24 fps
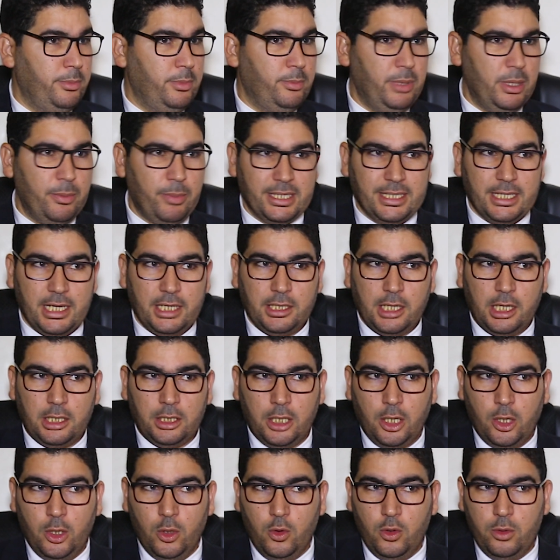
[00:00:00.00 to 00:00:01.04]

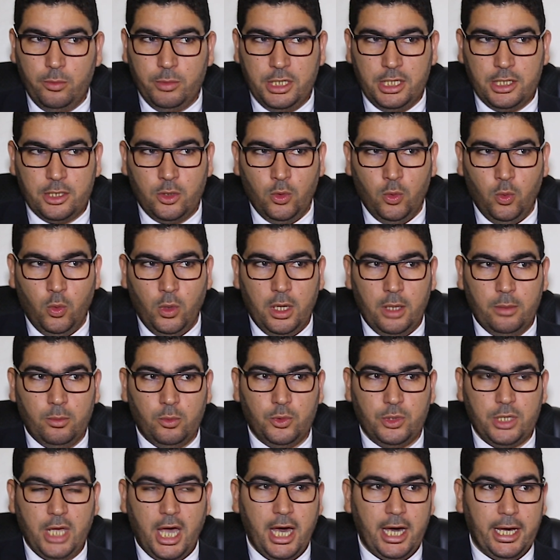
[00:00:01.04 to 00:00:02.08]
ببساطه دخلوا لمجلس
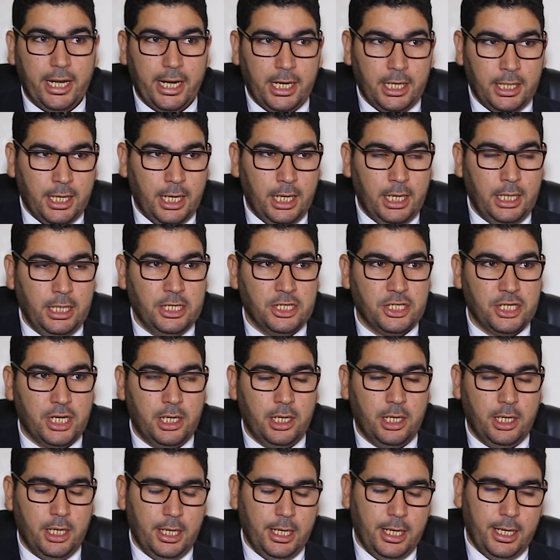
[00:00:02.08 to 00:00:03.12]
النواب التقارير ديال
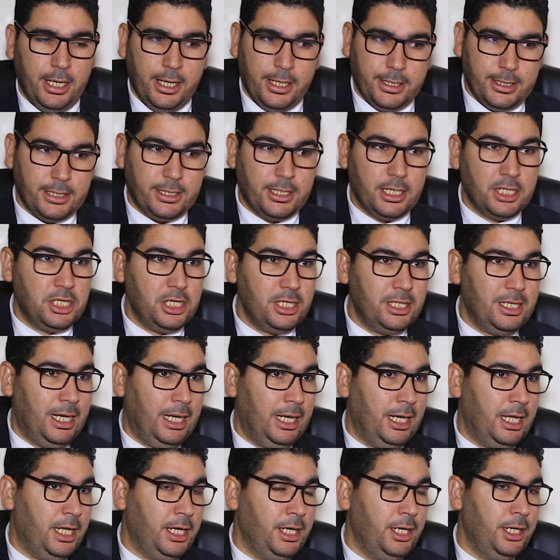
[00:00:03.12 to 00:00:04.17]
اللجان
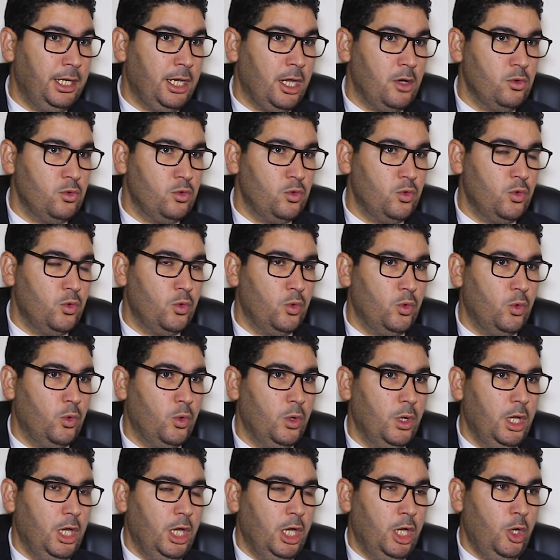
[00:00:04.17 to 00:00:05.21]
ستجد على
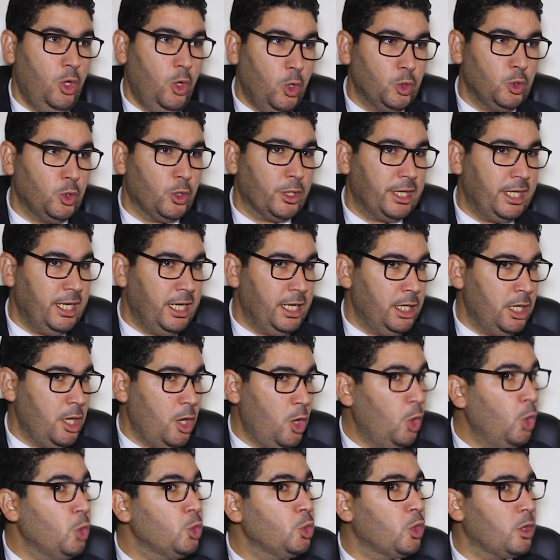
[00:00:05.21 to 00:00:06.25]
انه الحضور
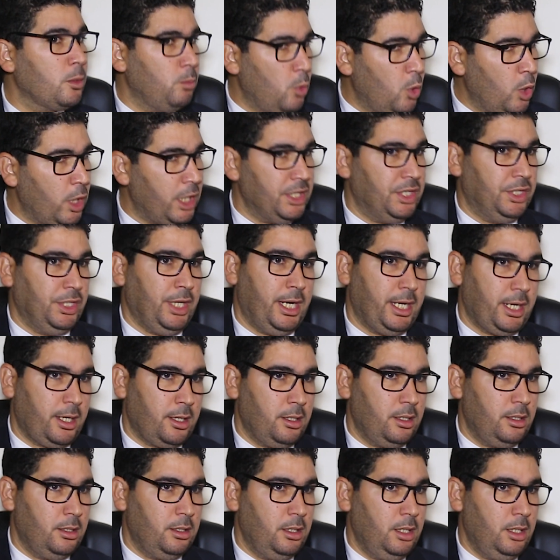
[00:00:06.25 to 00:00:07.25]
ديالنا حضور مقدر